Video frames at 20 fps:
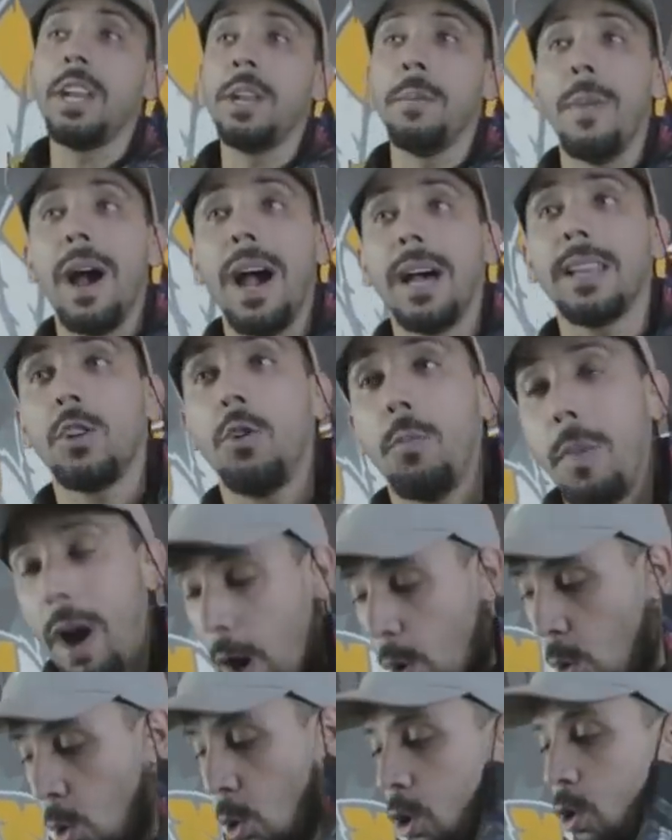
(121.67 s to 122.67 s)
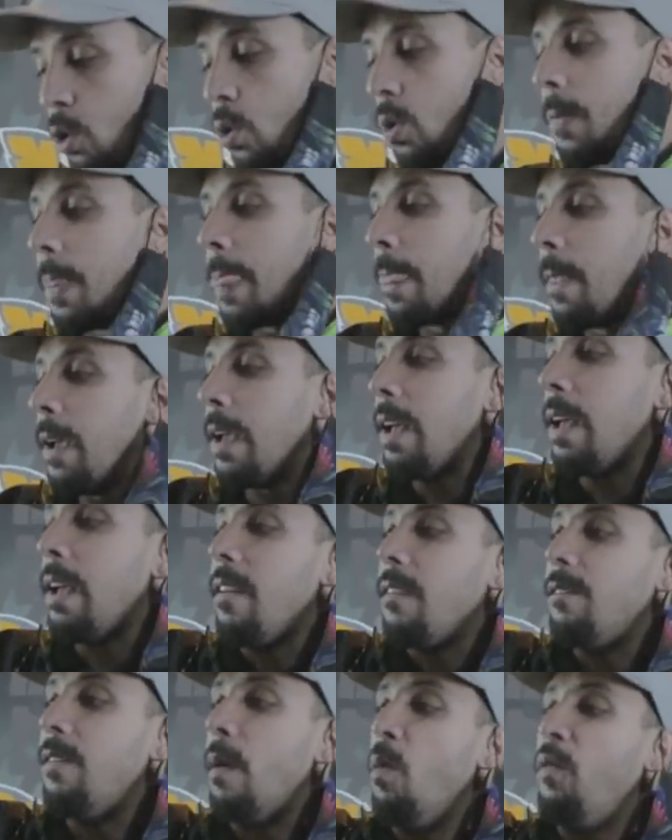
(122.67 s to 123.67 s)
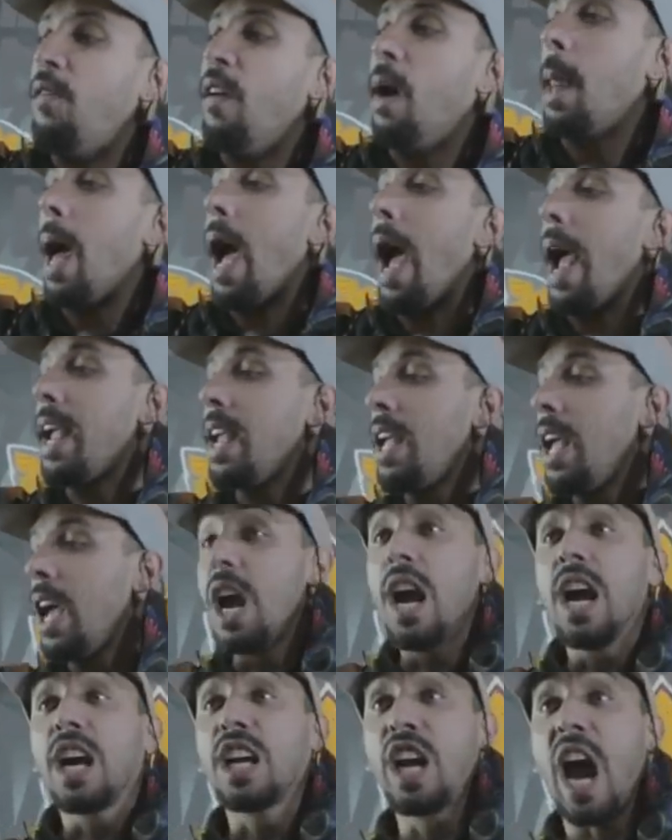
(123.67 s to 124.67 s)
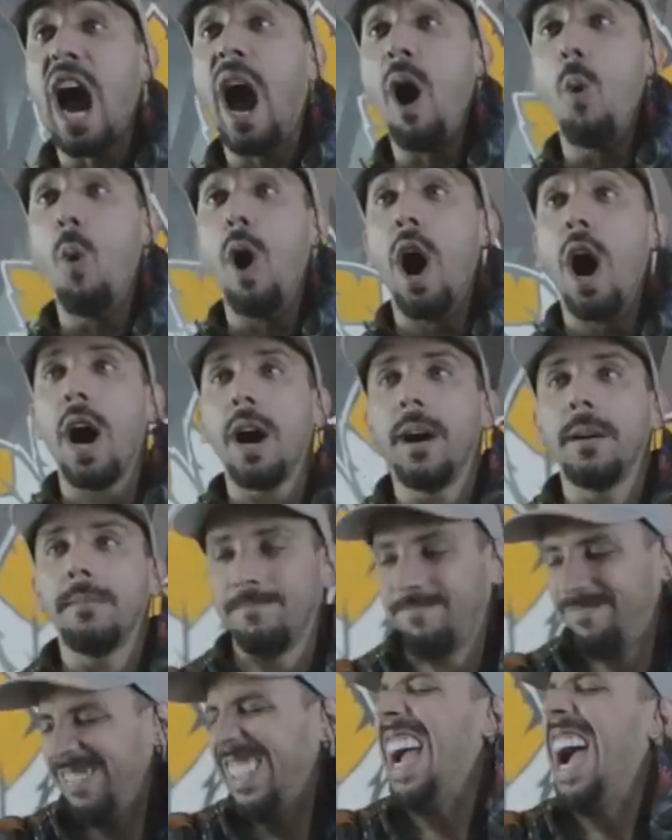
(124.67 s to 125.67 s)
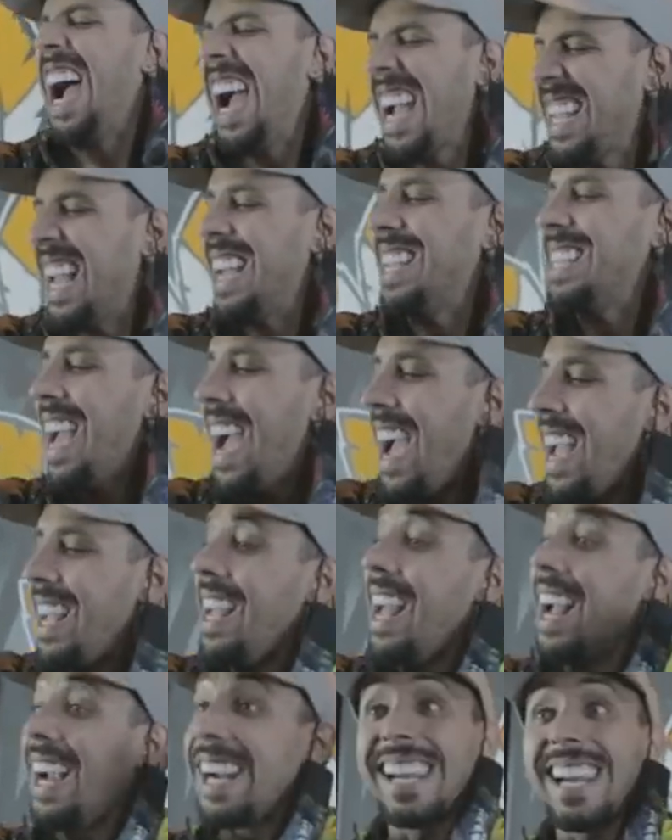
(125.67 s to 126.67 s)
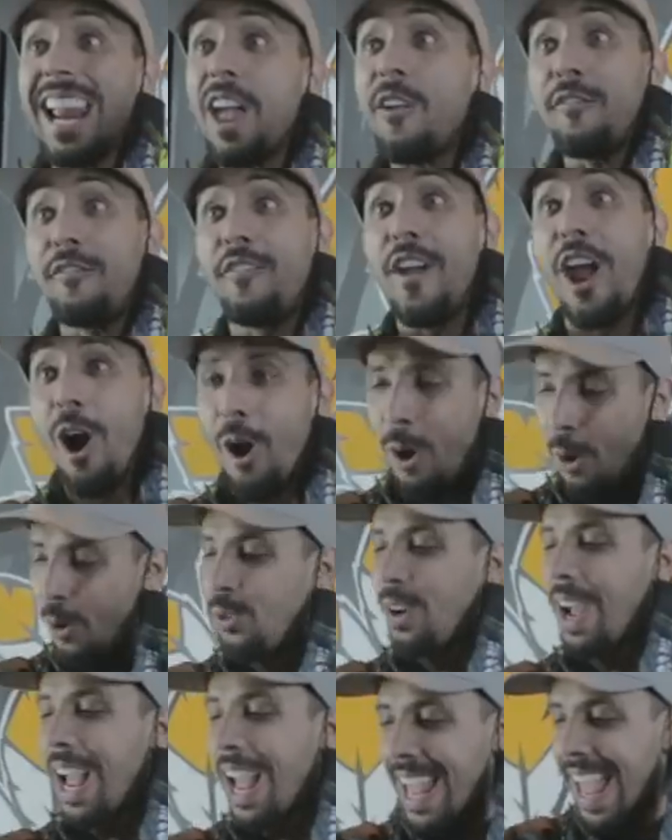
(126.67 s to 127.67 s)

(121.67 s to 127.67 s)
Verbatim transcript: animada no bagulho. Vamos falar, hein? Cauã. Ai, ai, ai. Refel.